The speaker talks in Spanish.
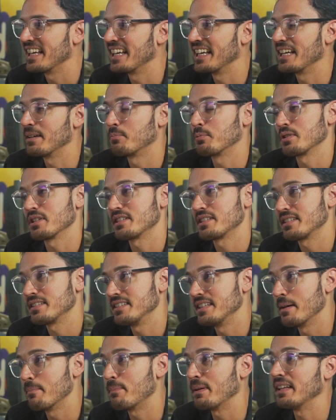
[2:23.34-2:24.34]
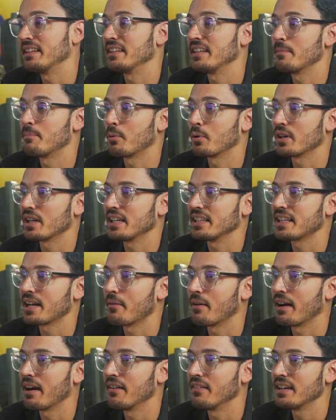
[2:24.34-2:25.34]
Eh, pues depende, porque
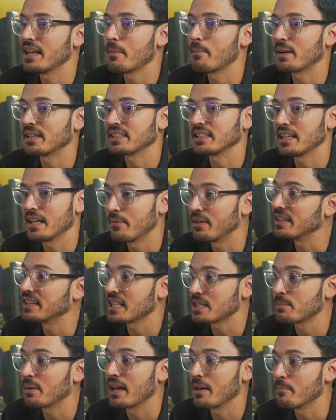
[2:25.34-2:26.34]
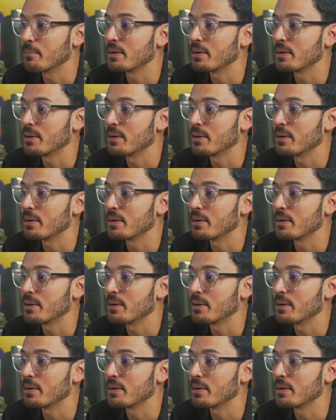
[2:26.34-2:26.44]
trabajaba en la parte de ventas para